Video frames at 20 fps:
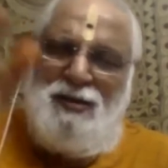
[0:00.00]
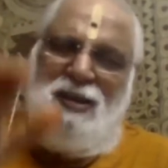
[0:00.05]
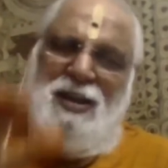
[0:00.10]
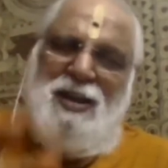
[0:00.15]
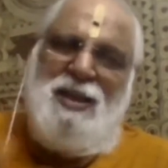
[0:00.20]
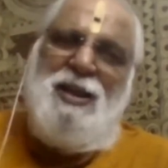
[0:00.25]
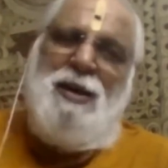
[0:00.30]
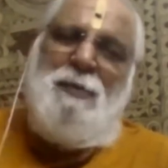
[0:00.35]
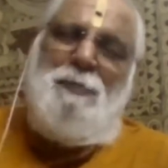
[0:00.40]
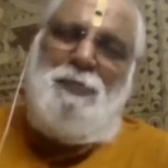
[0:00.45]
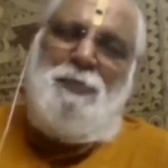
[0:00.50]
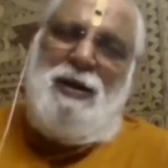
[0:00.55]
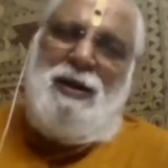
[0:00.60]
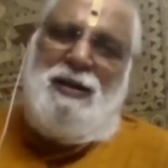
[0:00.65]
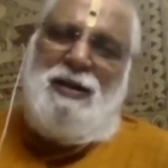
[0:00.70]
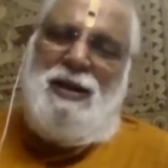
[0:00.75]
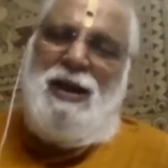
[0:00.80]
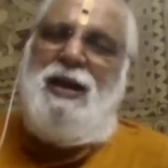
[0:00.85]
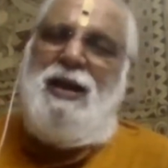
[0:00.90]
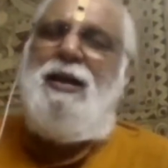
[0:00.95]

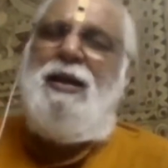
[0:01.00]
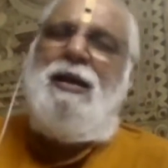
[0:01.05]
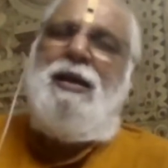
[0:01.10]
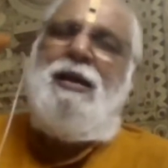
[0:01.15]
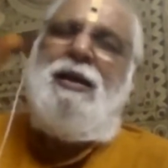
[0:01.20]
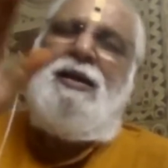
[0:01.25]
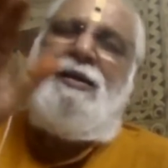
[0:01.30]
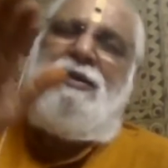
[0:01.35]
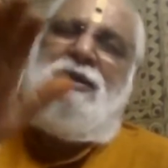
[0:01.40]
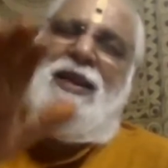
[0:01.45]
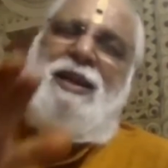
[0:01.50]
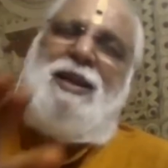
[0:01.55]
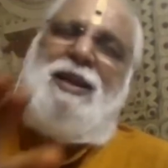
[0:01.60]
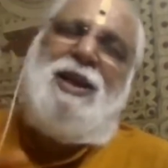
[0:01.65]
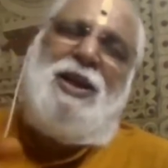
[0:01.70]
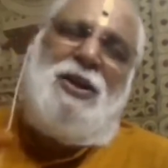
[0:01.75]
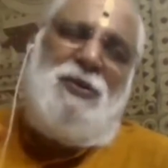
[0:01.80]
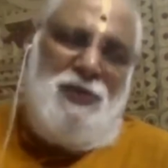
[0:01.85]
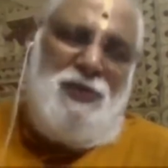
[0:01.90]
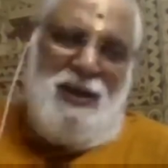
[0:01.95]
செய்யப்பட்ட
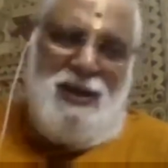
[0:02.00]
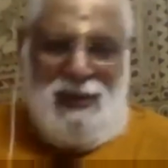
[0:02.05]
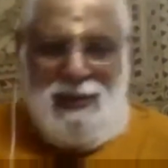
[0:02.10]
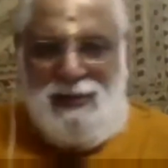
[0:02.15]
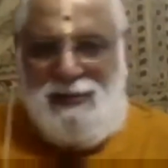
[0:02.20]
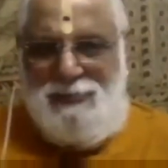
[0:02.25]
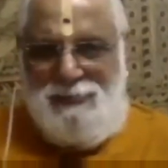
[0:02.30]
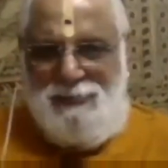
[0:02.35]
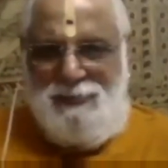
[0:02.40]
இசைக்கருவிகள்